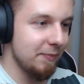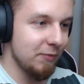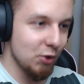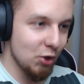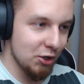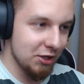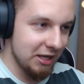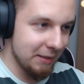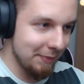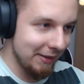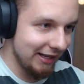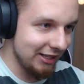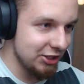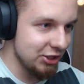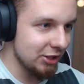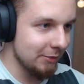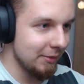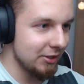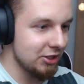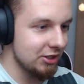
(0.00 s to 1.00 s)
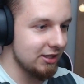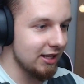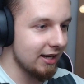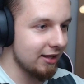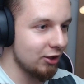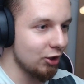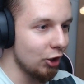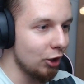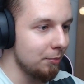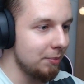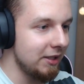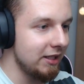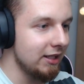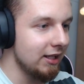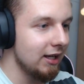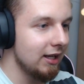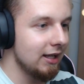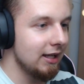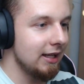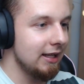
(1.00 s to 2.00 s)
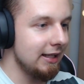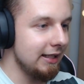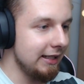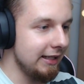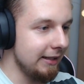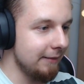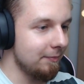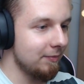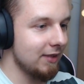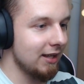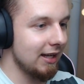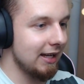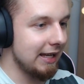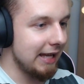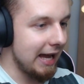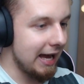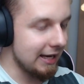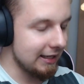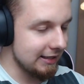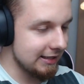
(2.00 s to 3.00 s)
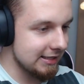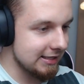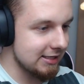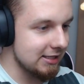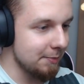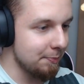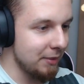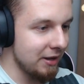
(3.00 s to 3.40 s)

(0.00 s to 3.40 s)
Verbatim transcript: No nie będzie. Będzie Dart Goblin i Gardcy.